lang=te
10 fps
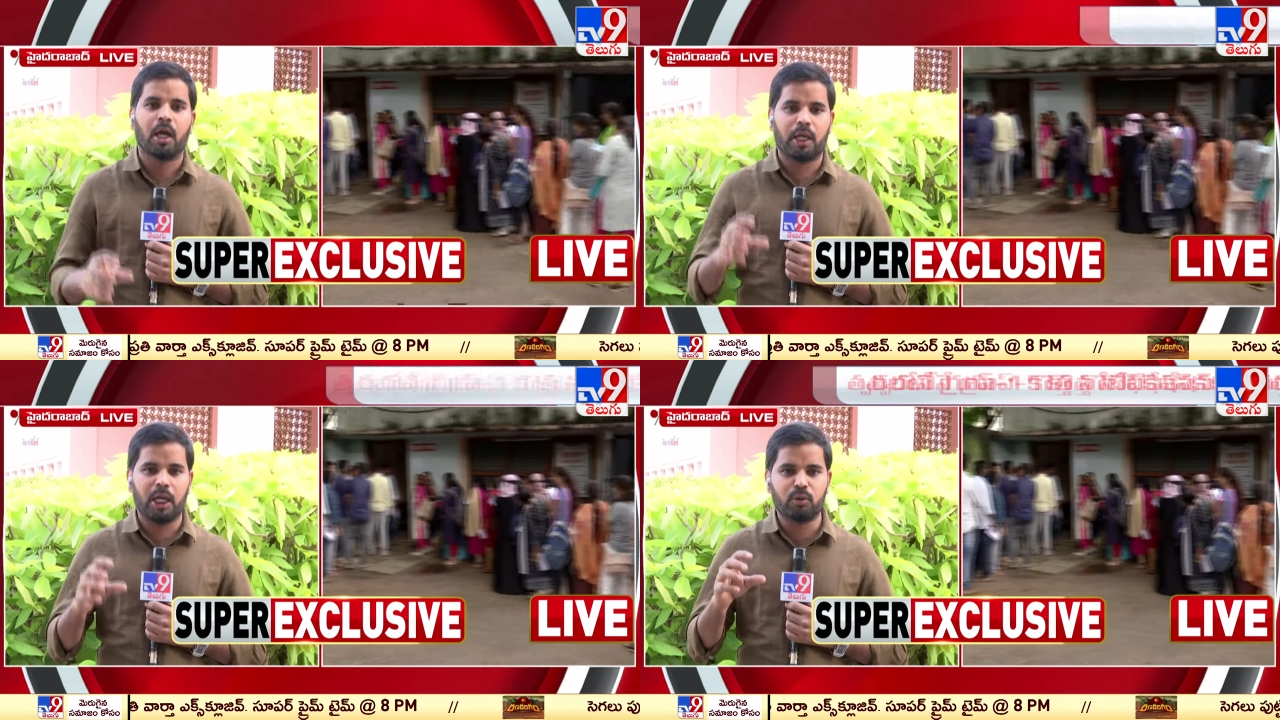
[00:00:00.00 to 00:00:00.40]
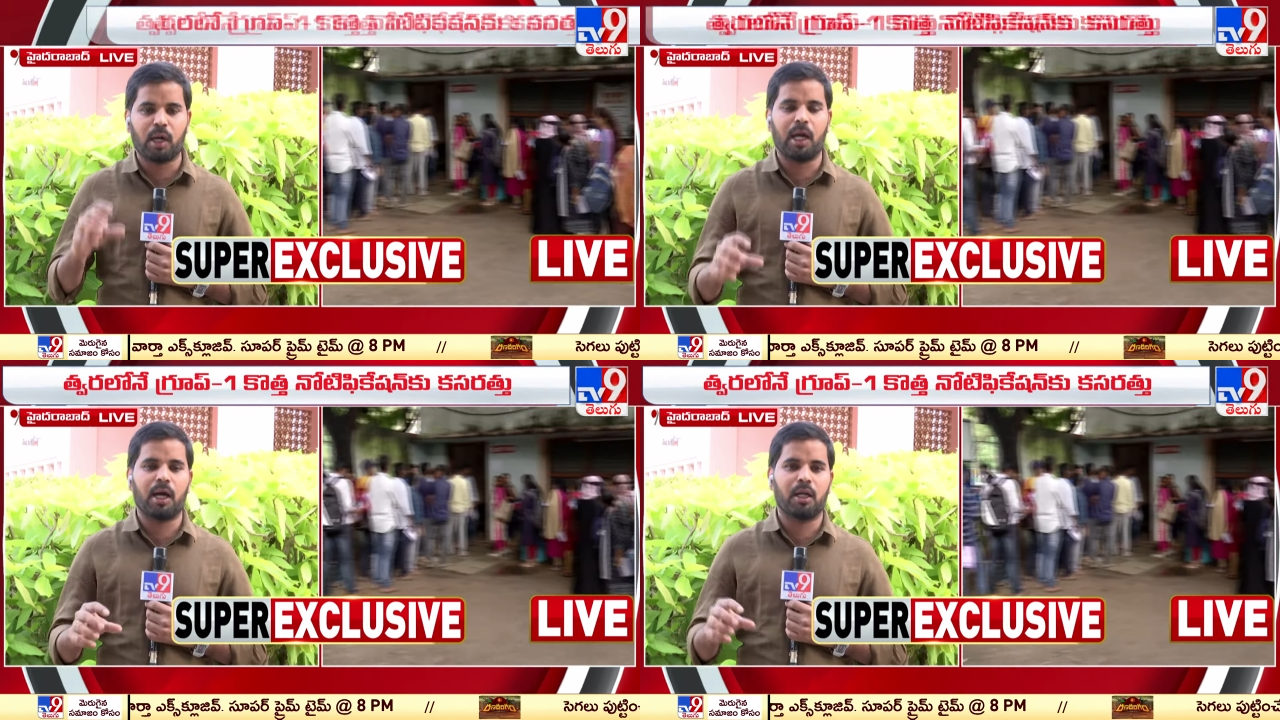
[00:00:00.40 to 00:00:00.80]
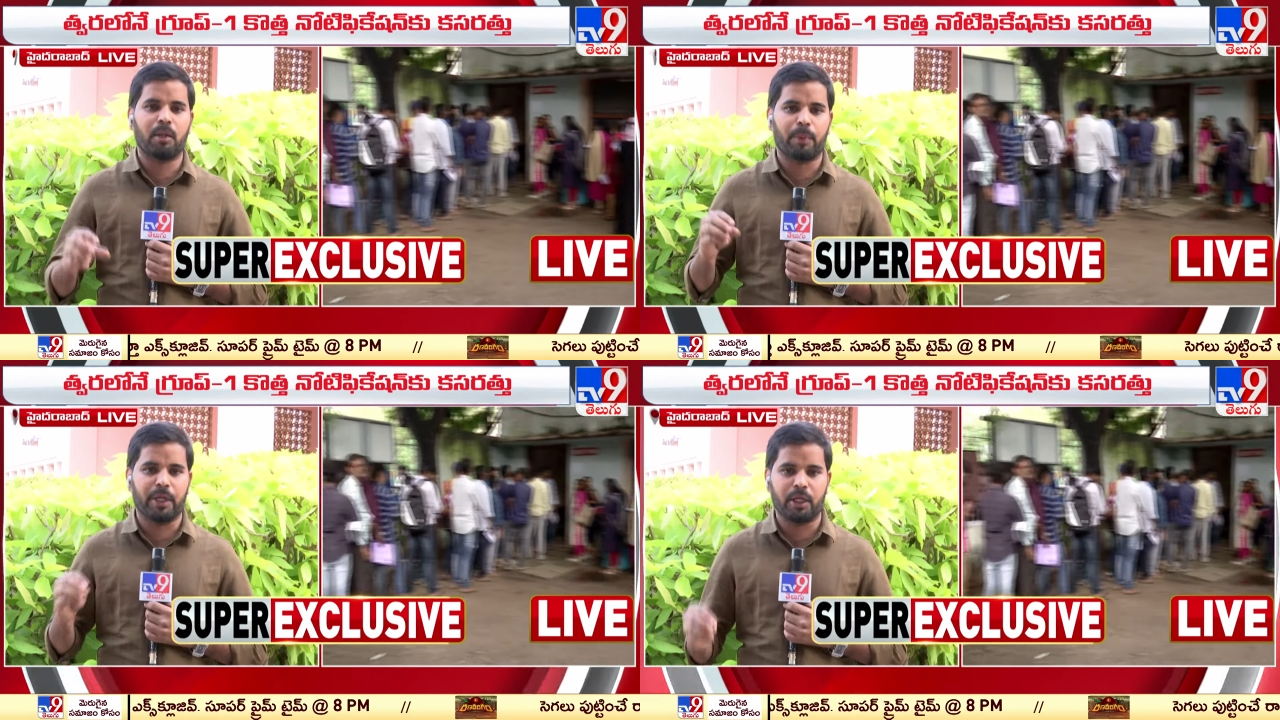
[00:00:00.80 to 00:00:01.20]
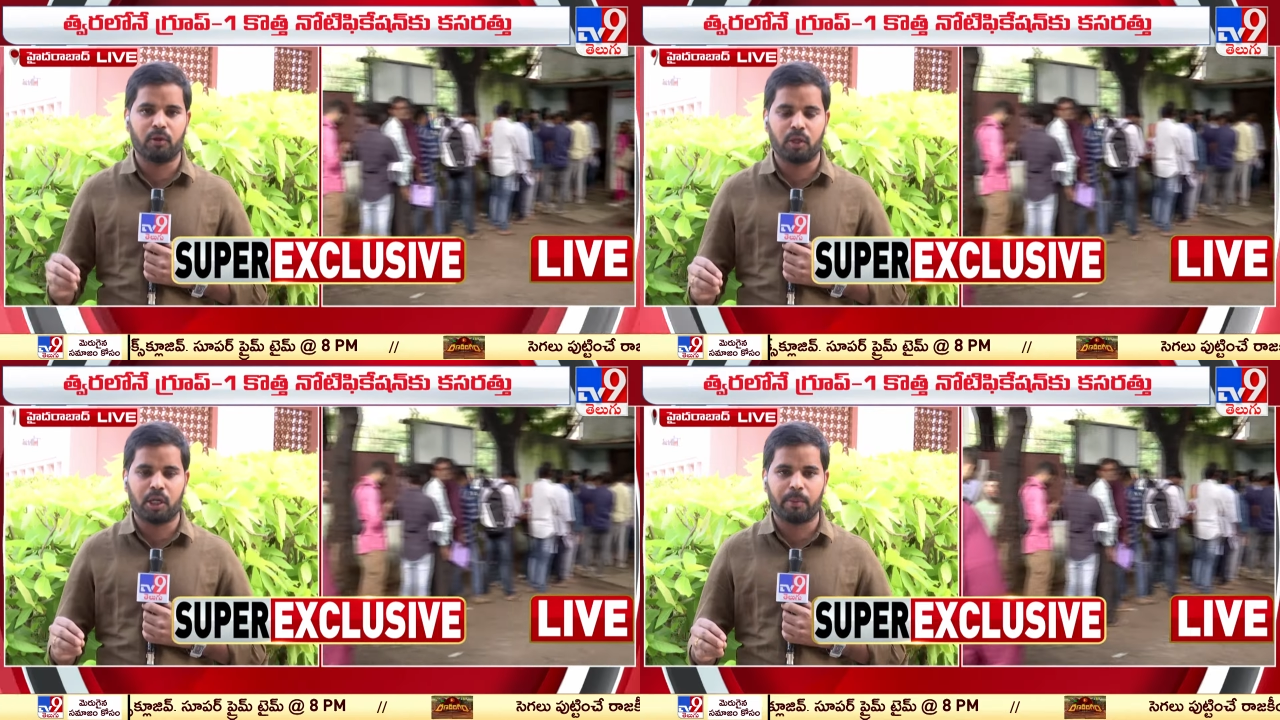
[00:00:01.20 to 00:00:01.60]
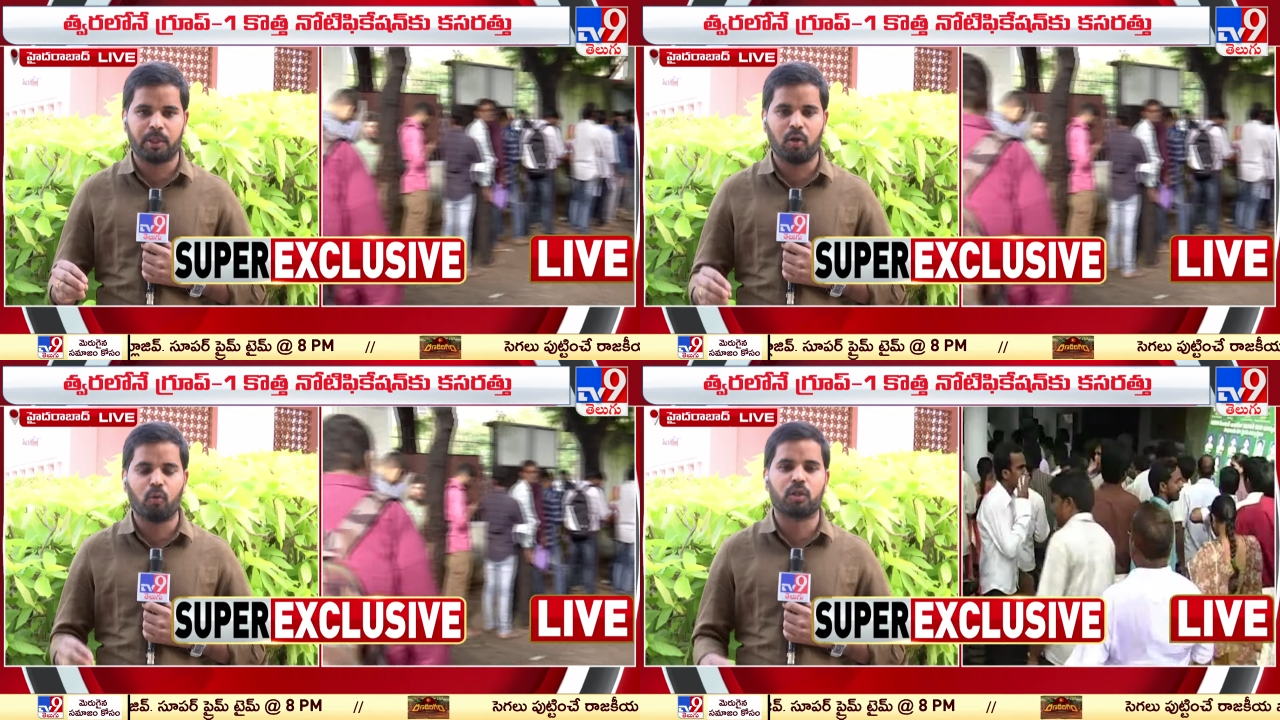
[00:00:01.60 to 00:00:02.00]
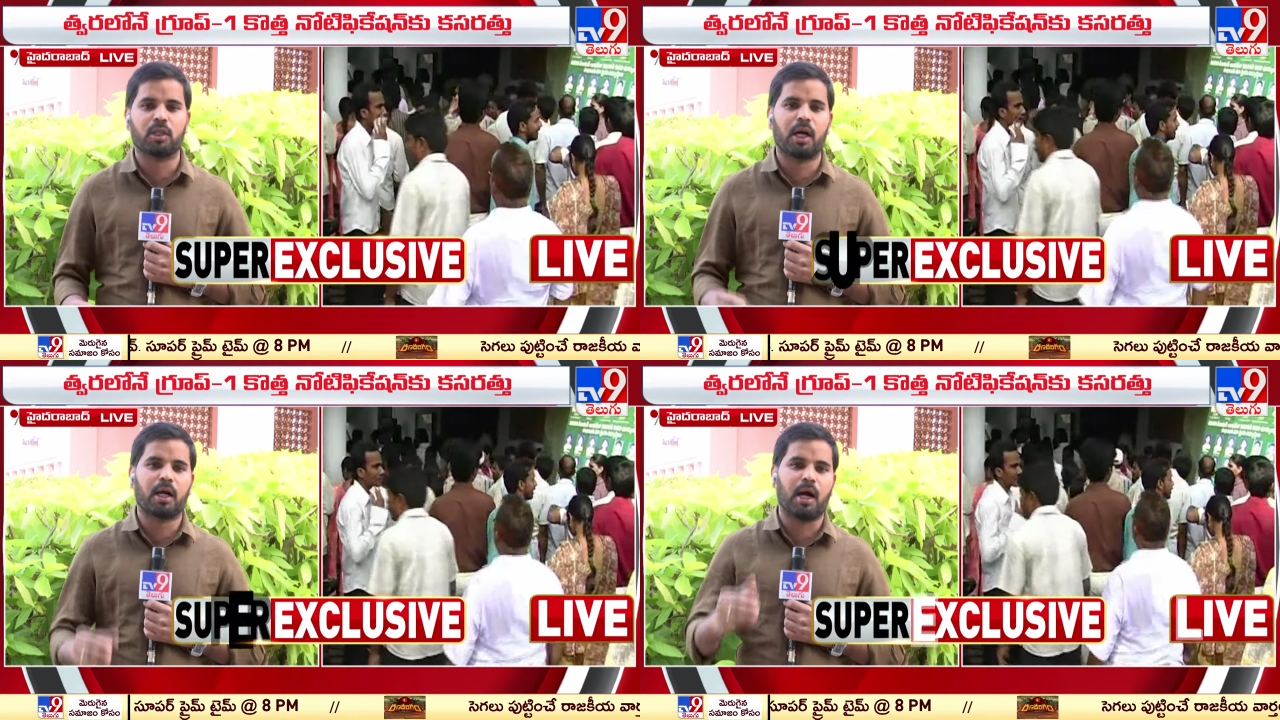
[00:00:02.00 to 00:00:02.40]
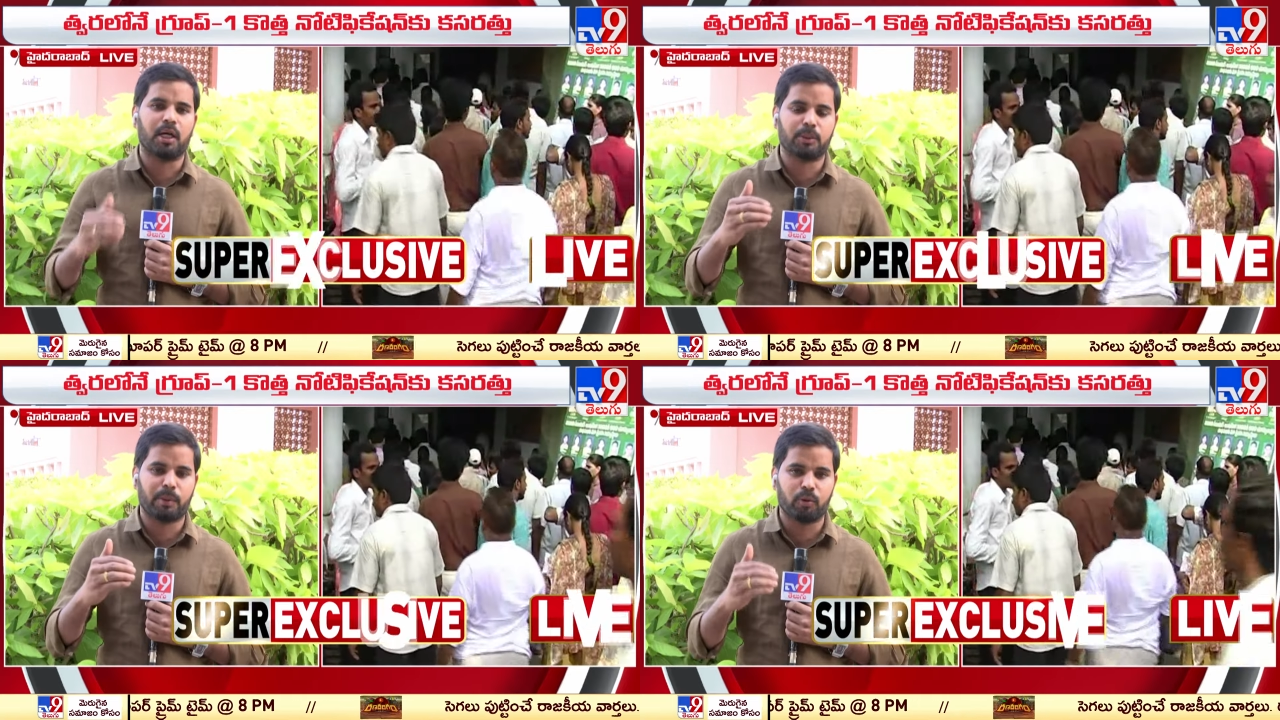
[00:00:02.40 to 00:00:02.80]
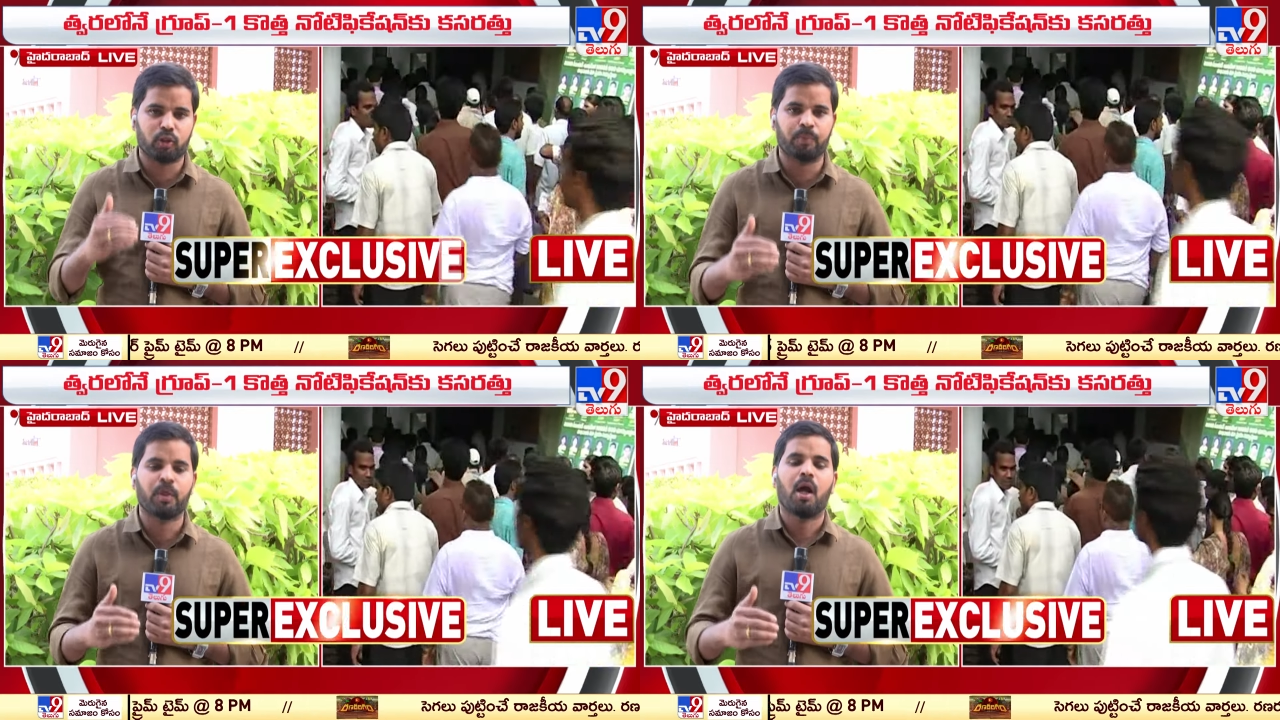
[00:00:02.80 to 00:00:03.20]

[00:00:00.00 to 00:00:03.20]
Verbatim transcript: కేసు అలాగానే పెండింగ్ ఉన్న నేపథ్యంలో కొత్తగా కాంగ్రెస్ ప్రభుత్వం